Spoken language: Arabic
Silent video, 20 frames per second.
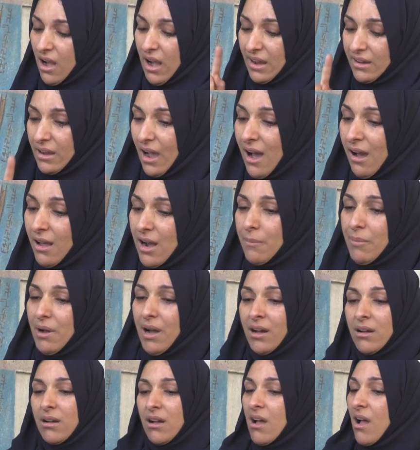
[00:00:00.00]
لا
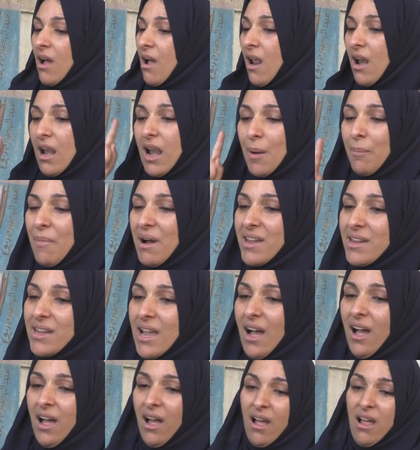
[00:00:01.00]
كهرباء لا
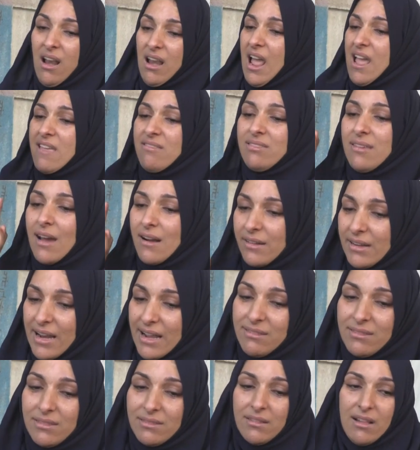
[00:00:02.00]
مية لا
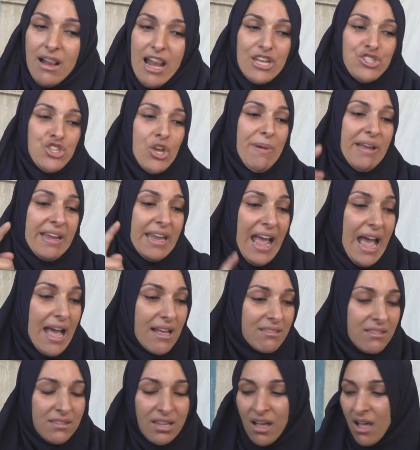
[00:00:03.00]
إنترنت لا
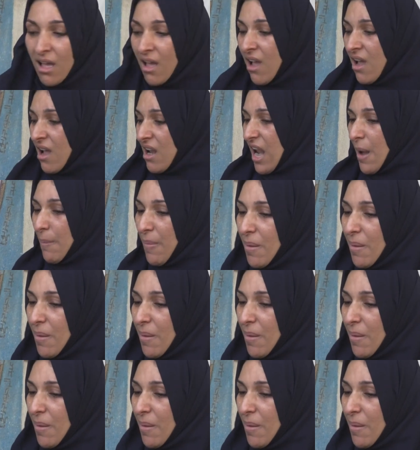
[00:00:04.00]
شبكات لا